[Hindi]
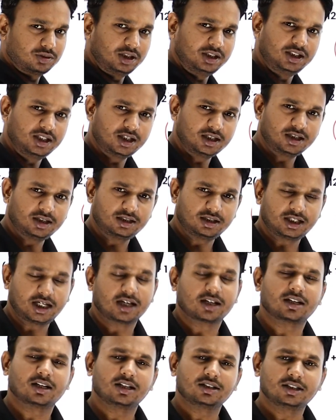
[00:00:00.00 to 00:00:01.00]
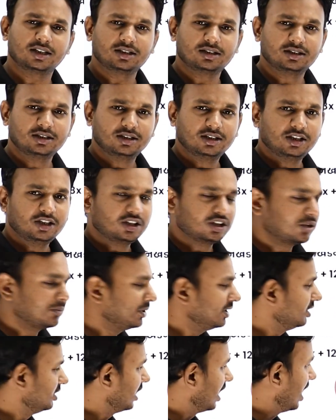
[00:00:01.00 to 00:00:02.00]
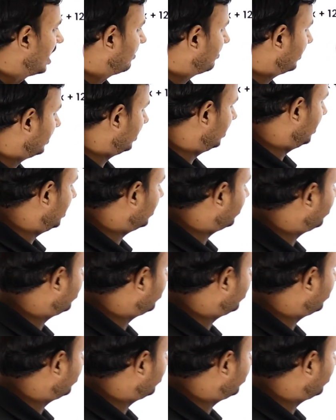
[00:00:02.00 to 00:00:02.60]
नहीं आ रहा है क्या करा जाए तो भाई यहाँ पर एक